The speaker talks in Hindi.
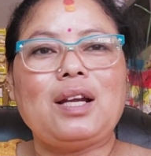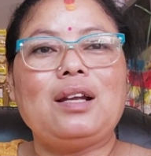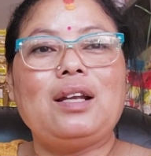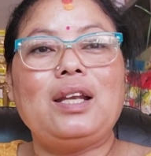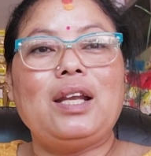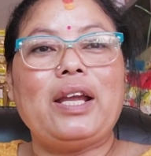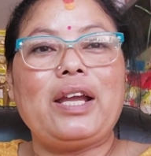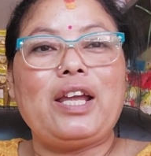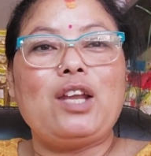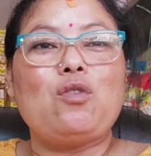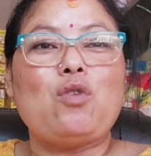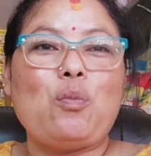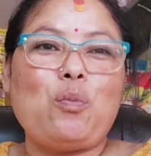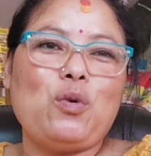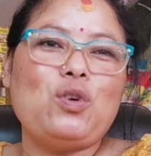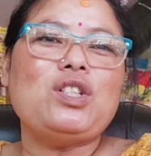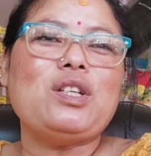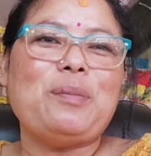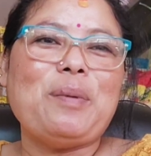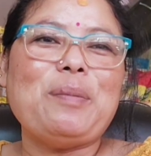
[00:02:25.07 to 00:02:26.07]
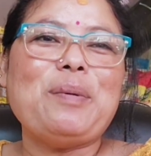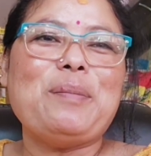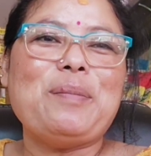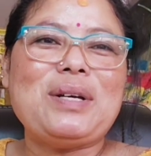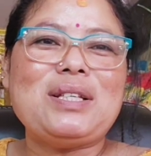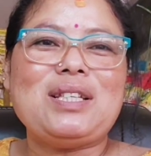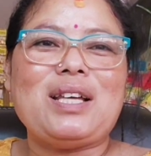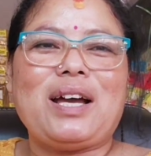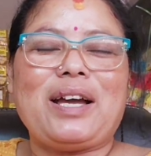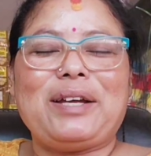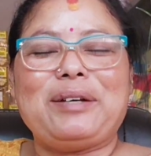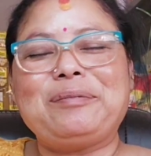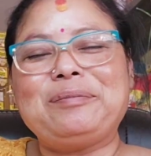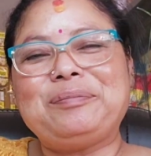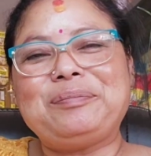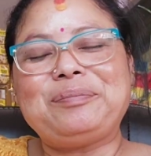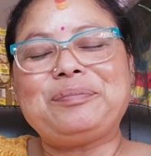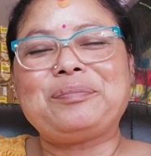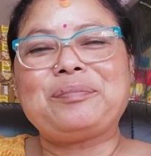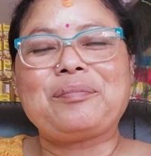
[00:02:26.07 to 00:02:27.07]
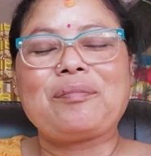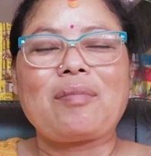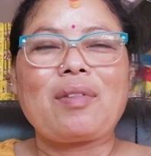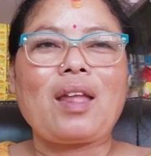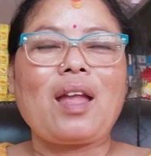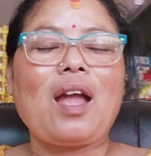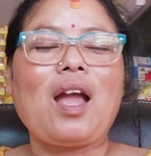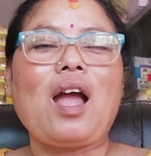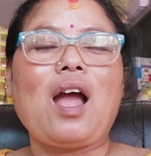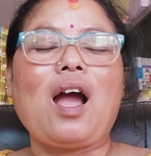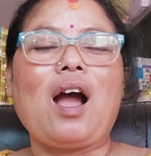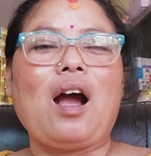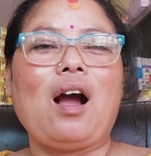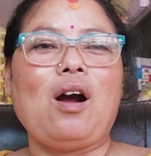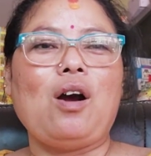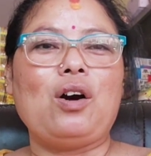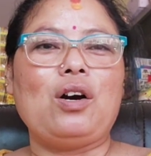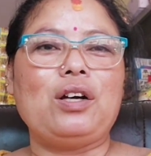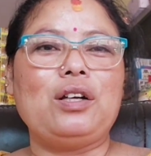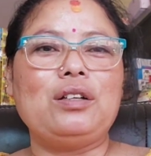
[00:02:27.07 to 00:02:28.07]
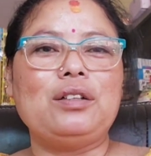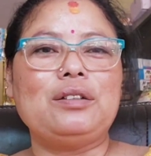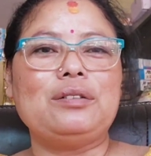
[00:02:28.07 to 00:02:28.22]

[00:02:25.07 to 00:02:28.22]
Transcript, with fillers: लेकिन वो पूजे में भी मज़ा है और